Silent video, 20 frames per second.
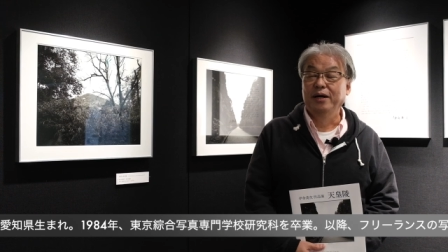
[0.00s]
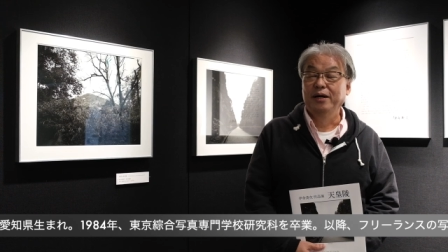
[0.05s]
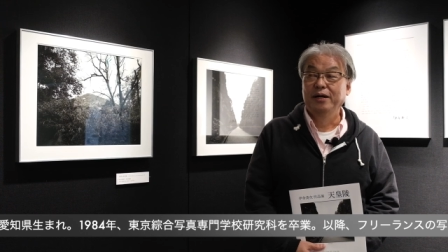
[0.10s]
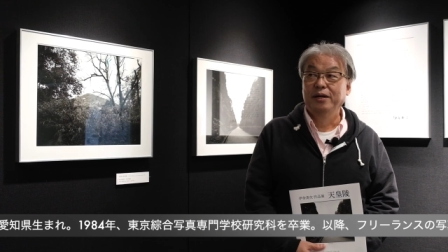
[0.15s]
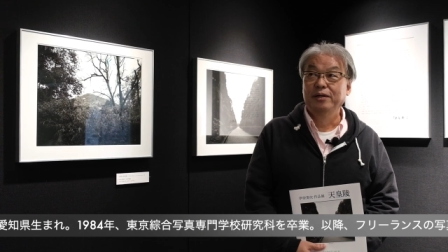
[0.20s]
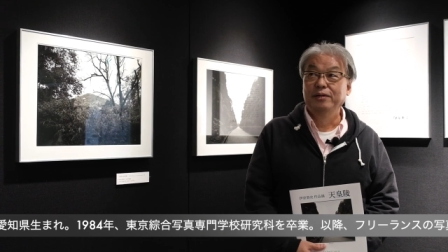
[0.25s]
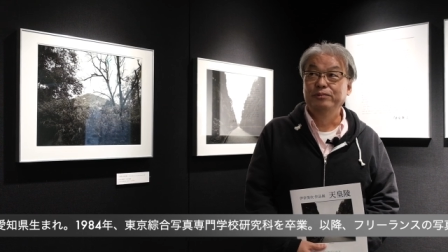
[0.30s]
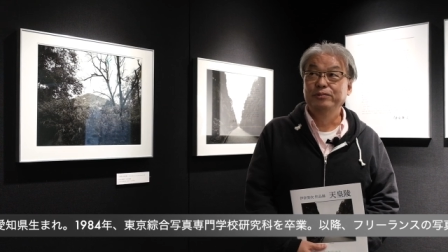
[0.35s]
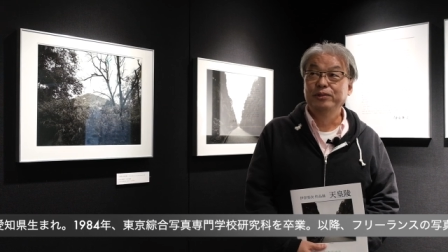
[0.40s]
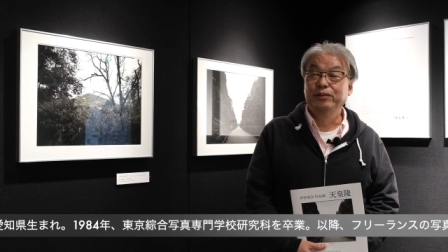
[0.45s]
あ
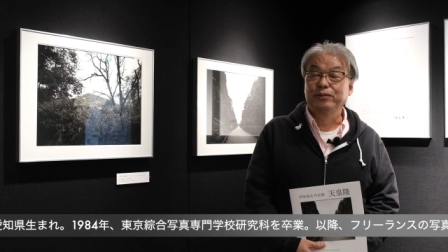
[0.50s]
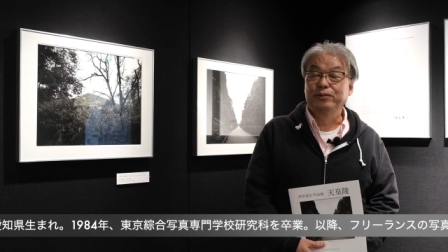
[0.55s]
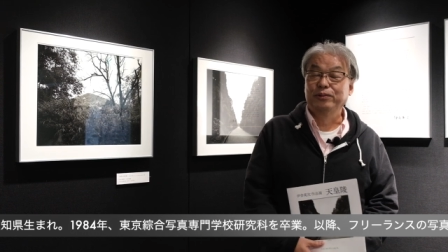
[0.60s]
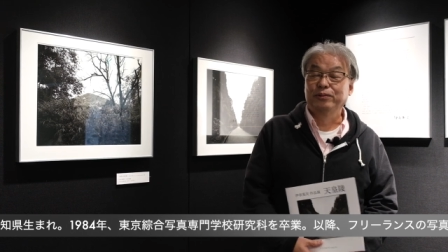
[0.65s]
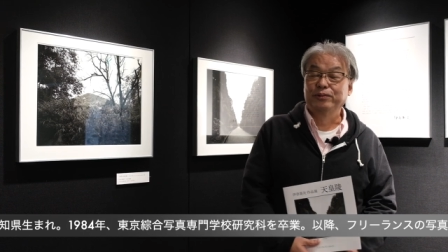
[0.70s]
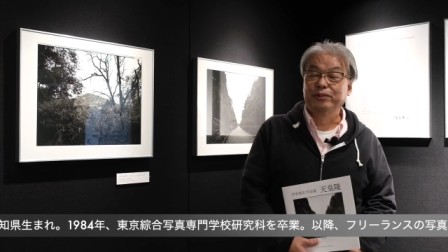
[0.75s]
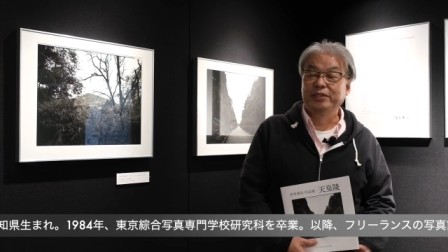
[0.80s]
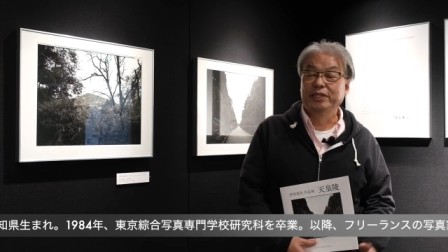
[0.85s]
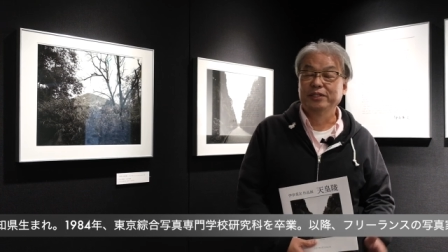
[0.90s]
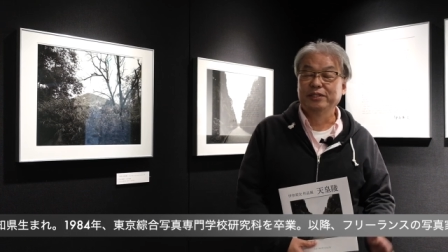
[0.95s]
紆余
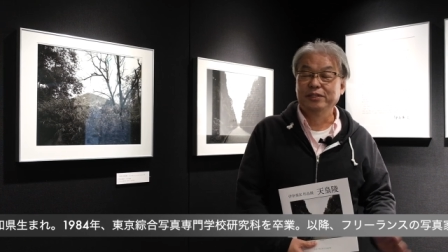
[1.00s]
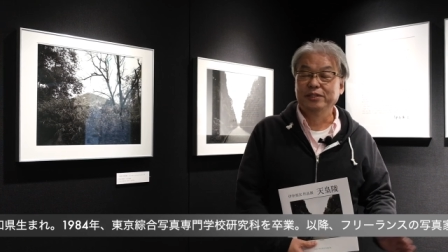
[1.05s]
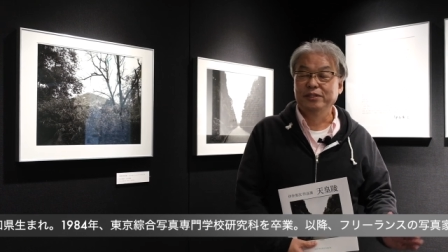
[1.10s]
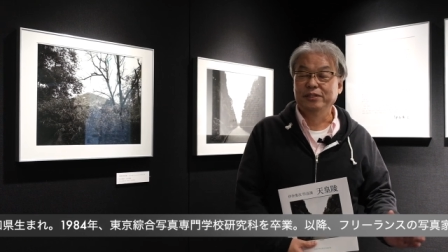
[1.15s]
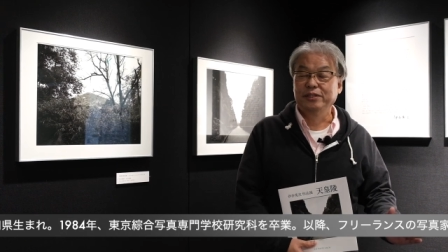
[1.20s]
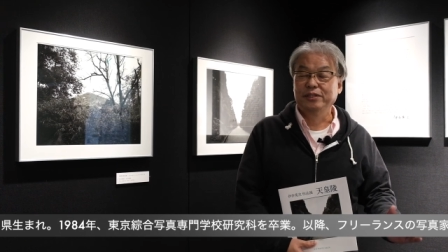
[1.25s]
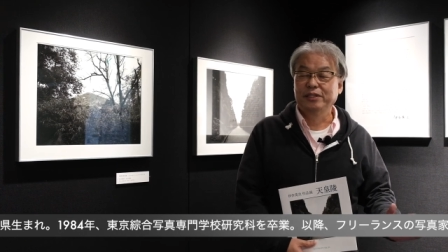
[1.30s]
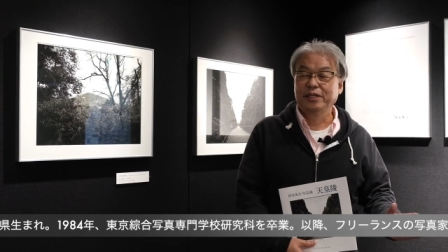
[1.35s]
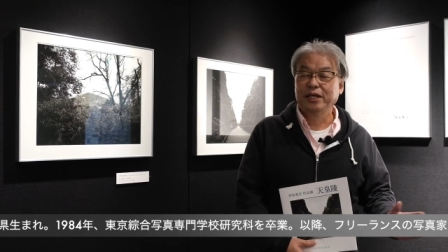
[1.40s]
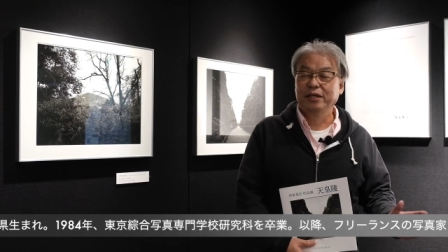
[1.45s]
曲
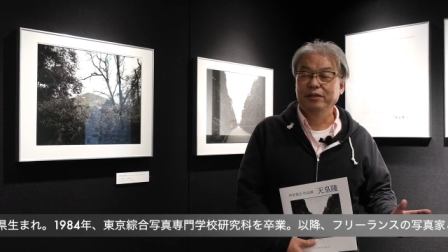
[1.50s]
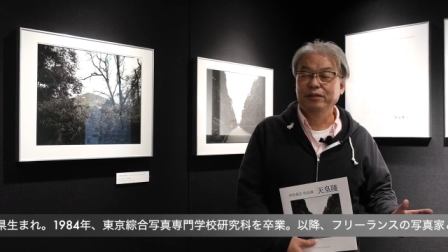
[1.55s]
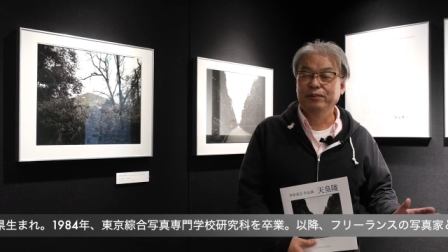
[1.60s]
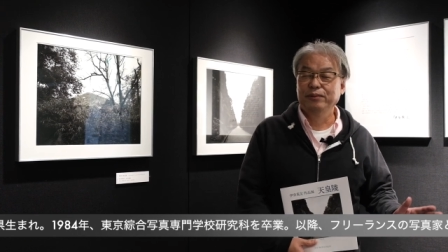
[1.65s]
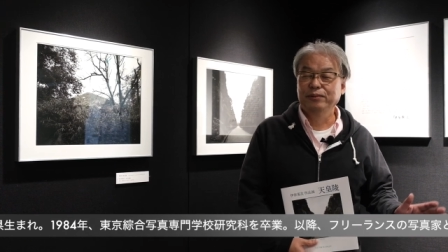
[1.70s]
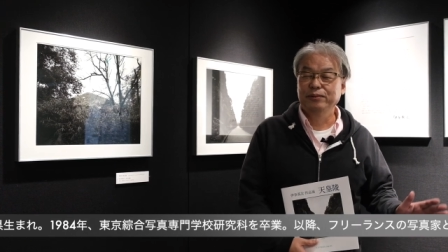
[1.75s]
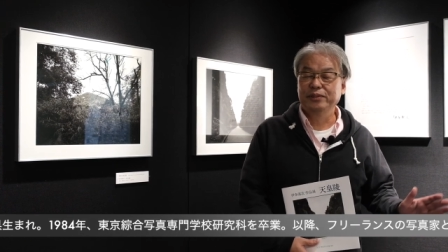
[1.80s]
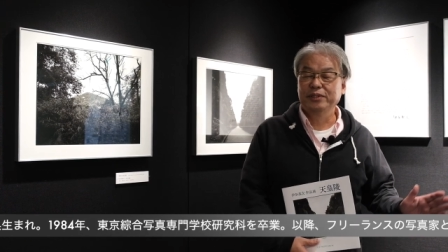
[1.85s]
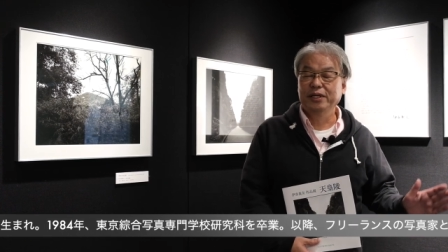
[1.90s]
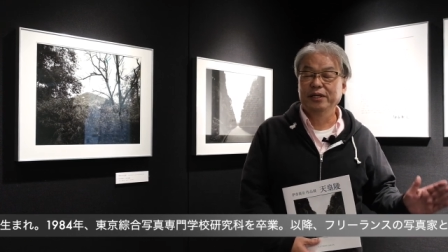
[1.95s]
折天
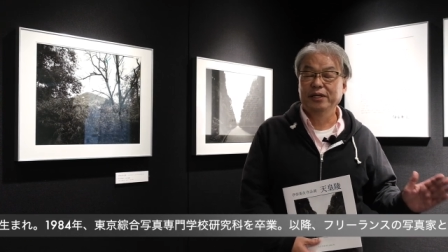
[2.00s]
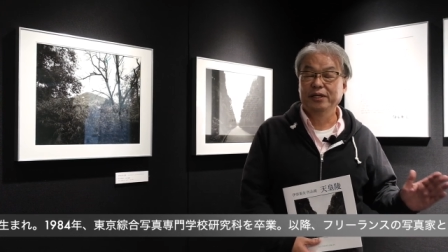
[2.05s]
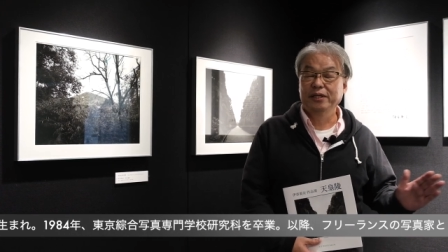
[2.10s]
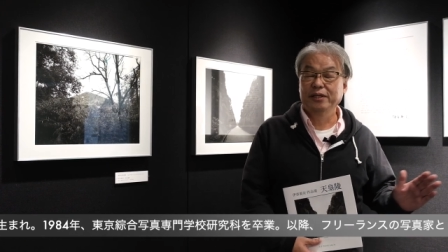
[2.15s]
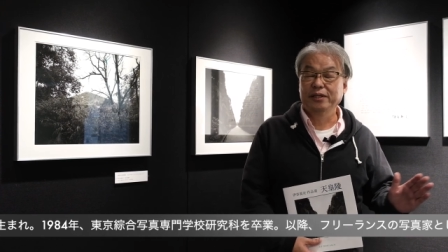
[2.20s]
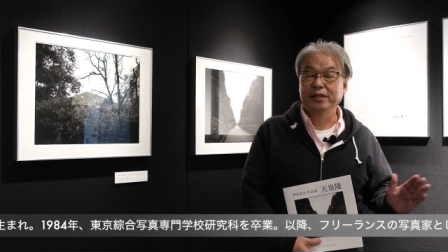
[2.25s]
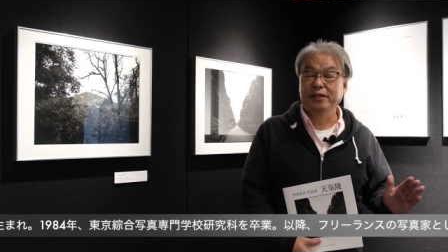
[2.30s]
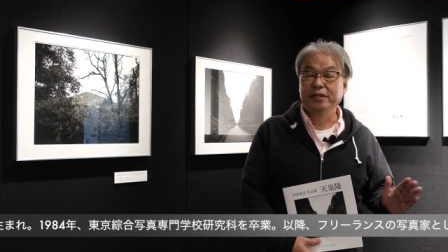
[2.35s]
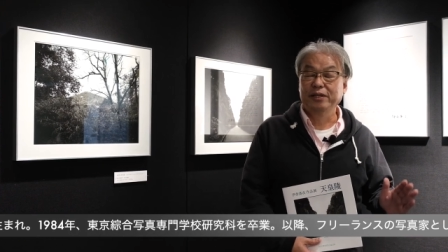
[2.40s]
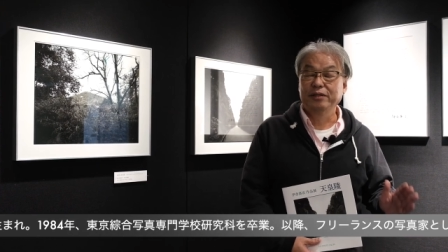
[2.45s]
皇
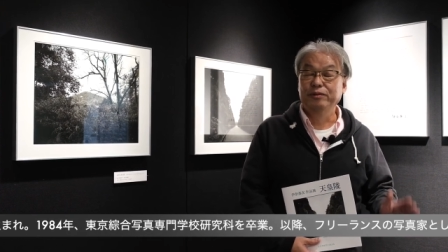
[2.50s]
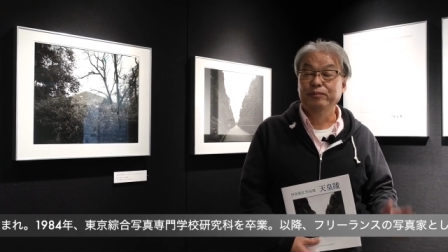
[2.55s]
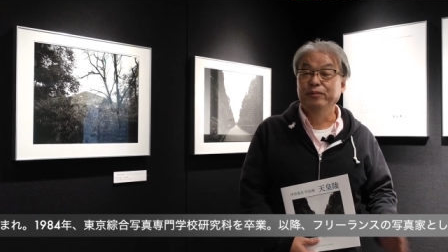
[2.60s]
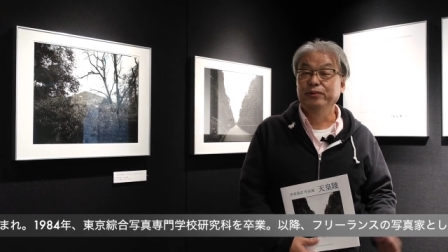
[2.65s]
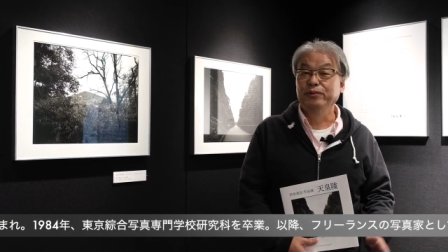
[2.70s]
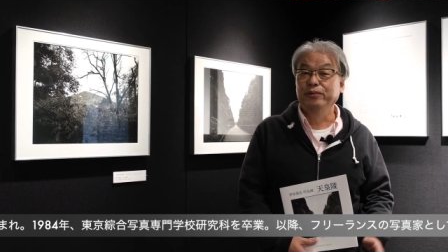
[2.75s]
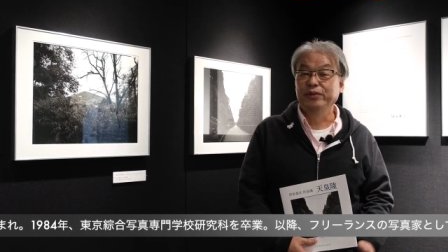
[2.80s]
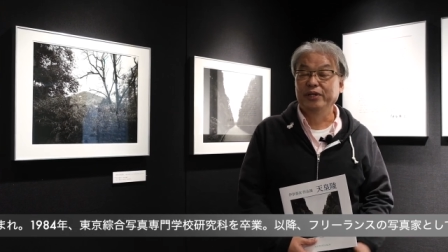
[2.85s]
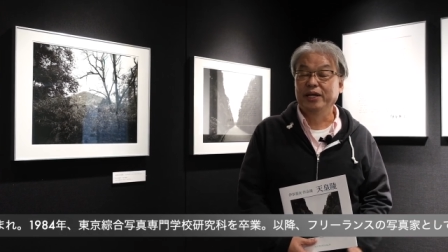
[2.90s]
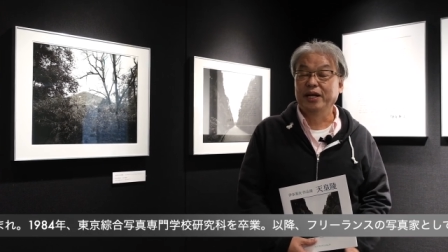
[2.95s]
制っていう
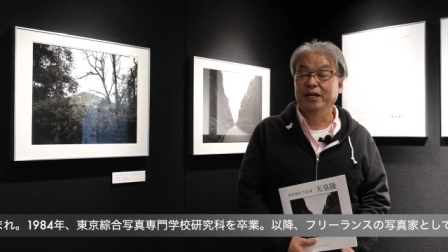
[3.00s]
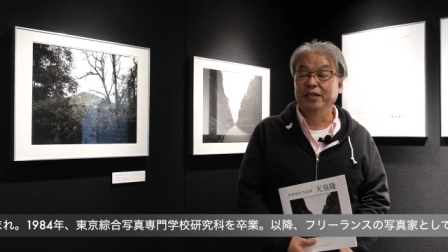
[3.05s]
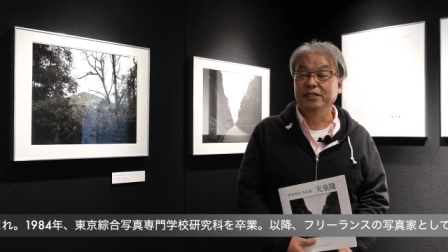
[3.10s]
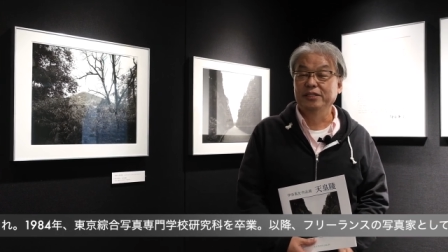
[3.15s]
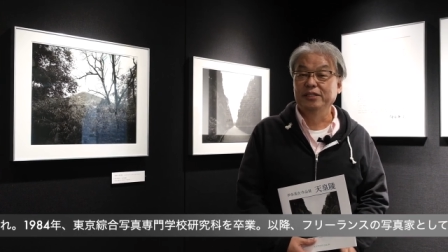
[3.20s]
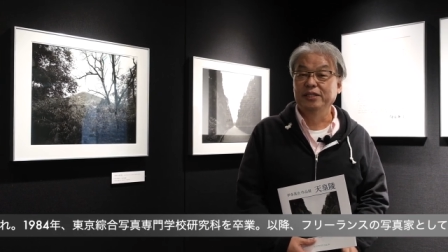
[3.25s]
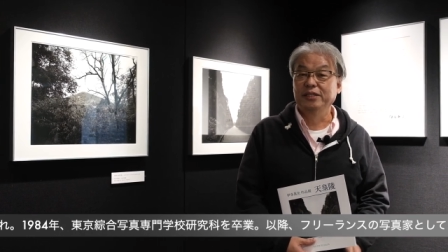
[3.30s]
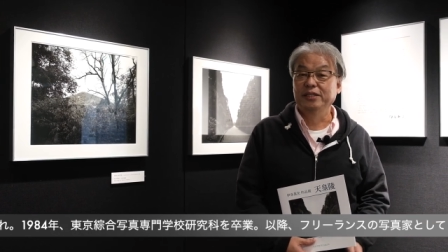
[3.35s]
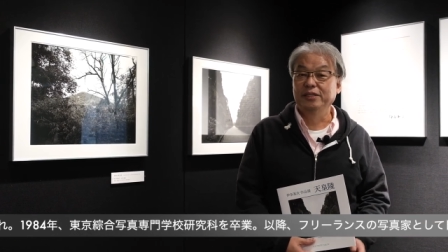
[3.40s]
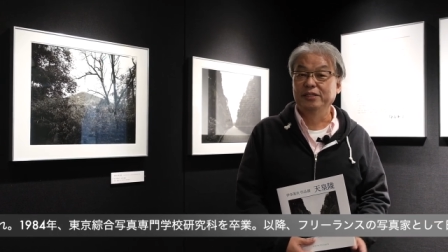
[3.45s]
ものに関
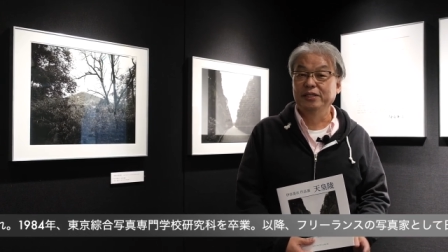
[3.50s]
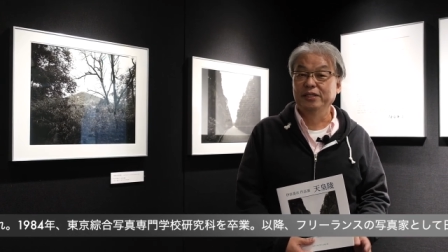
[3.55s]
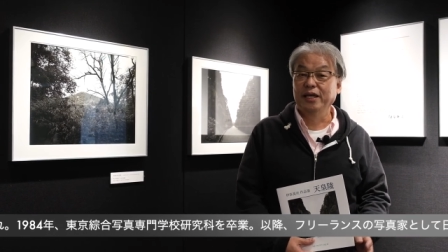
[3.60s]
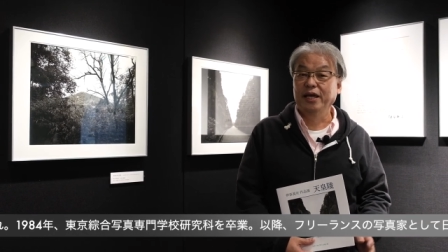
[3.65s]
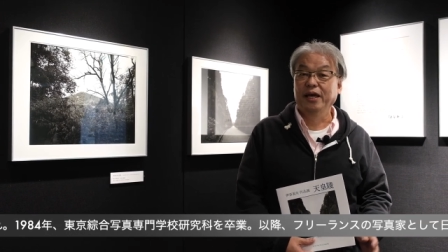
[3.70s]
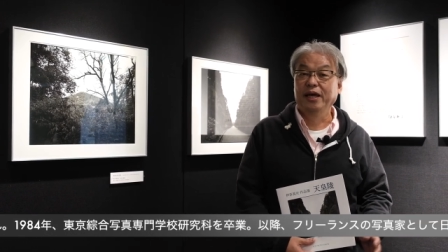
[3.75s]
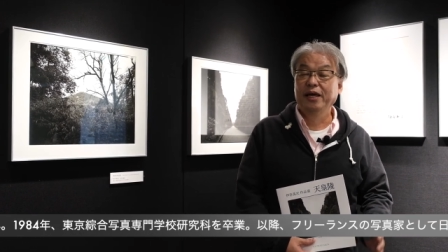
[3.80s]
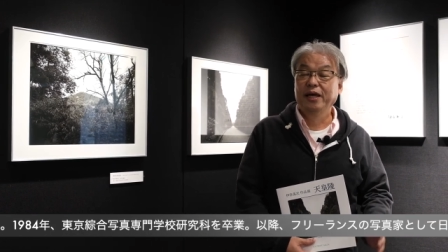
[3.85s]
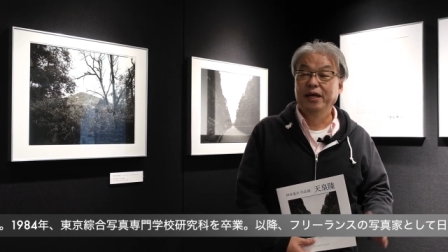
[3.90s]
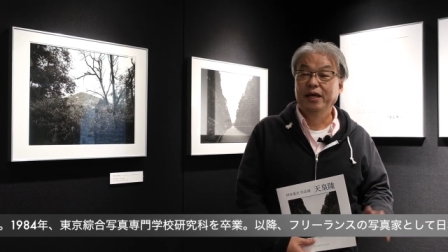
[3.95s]
してです
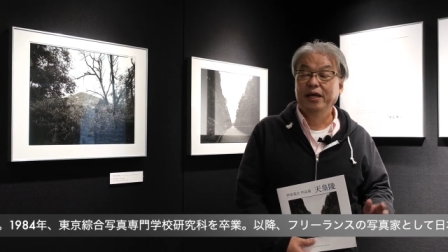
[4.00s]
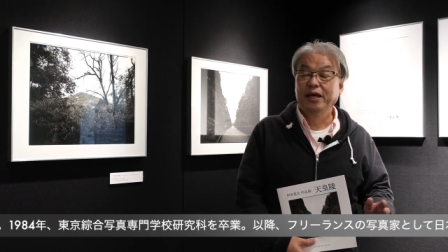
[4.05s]
ね、